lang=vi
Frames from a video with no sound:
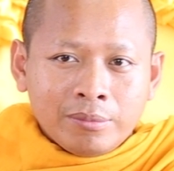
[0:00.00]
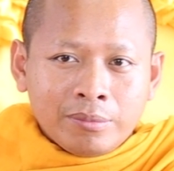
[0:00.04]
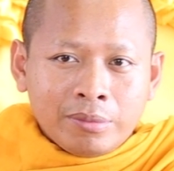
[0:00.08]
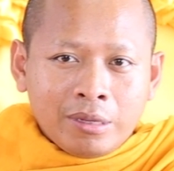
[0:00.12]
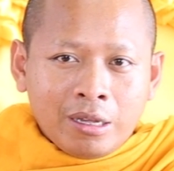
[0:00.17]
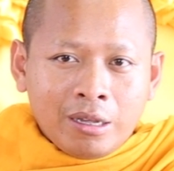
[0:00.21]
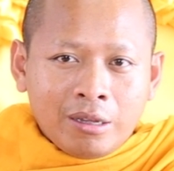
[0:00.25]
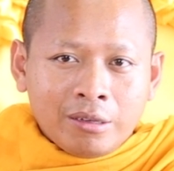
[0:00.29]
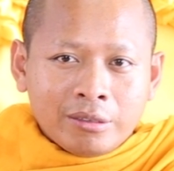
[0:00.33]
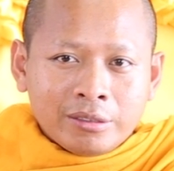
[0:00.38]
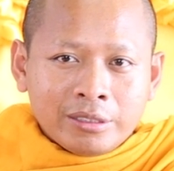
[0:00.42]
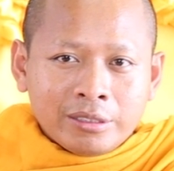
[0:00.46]

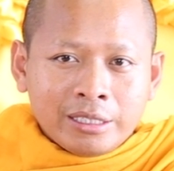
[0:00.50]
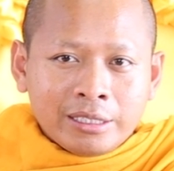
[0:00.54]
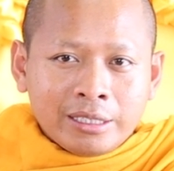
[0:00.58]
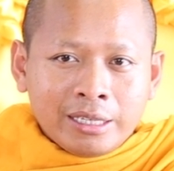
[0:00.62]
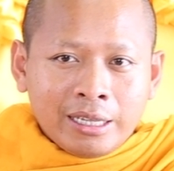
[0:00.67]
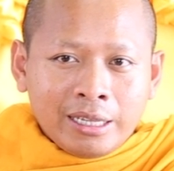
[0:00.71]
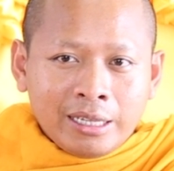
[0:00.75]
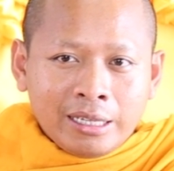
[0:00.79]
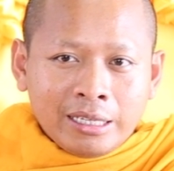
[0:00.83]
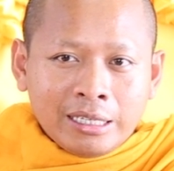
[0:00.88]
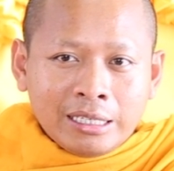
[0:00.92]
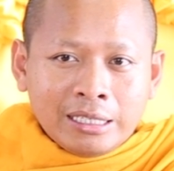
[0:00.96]
và ông nâng
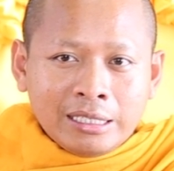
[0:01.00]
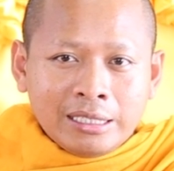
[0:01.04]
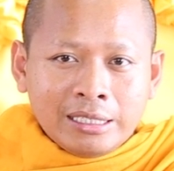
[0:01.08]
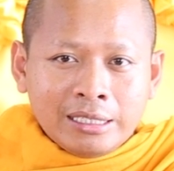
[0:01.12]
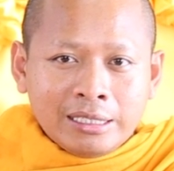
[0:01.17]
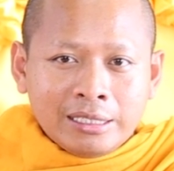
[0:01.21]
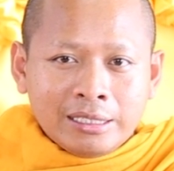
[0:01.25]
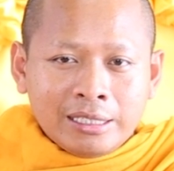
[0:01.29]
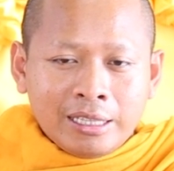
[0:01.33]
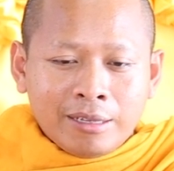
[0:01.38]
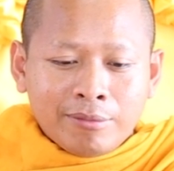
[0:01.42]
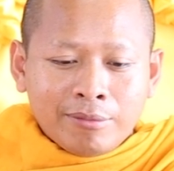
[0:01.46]

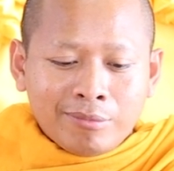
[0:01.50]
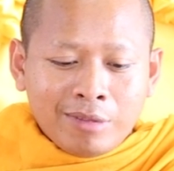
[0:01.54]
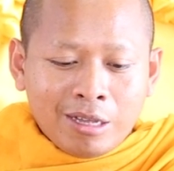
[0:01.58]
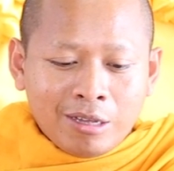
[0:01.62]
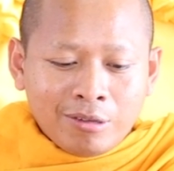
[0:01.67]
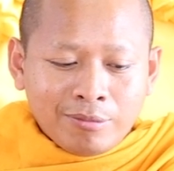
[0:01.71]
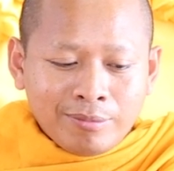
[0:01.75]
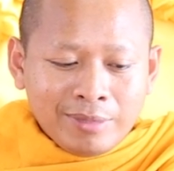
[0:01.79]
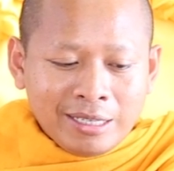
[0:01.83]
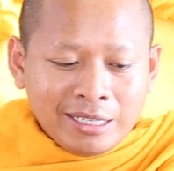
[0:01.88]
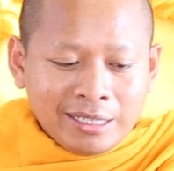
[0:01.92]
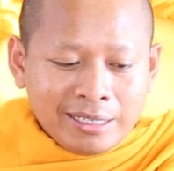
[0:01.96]
hai tham
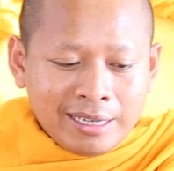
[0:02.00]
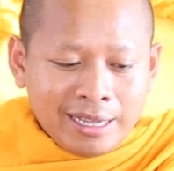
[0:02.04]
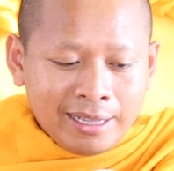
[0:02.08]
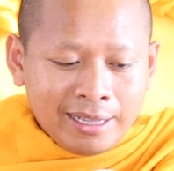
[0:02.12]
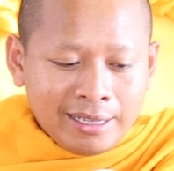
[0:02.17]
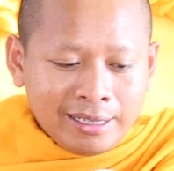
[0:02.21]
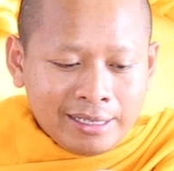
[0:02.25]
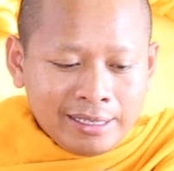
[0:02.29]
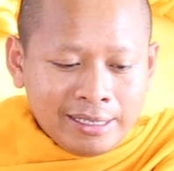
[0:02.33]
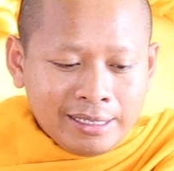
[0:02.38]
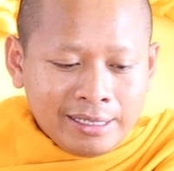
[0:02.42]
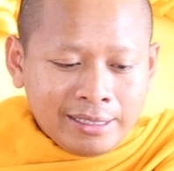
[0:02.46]
mau miền
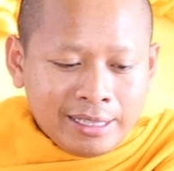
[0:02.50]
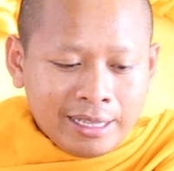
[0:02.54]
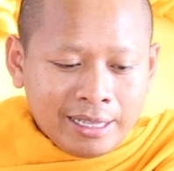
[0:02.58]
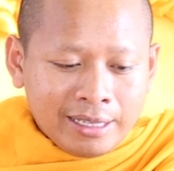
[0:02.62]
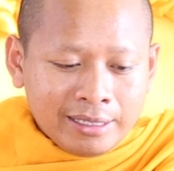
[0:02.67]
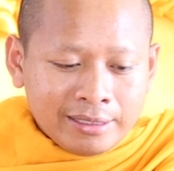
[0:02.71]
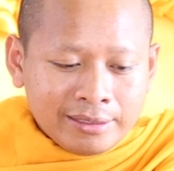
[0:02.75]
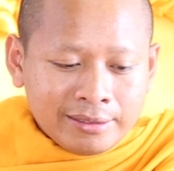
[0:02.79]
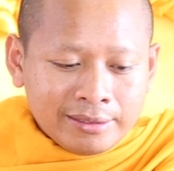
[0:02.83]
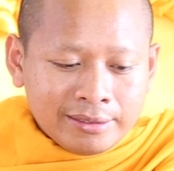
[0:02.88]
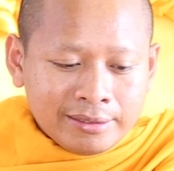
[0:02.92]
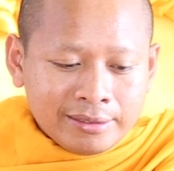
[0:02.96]
ấy
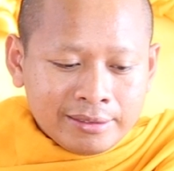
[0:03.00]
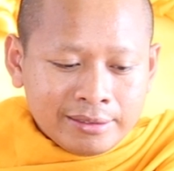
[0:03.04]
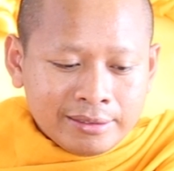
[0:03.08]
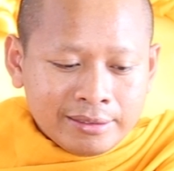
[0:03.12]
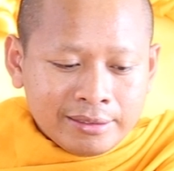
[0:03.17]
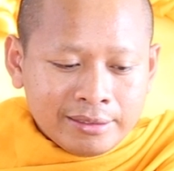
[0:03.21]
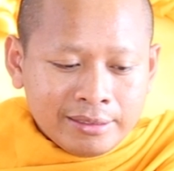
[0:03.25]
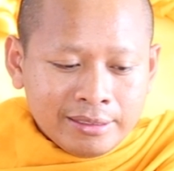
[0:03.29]
thằng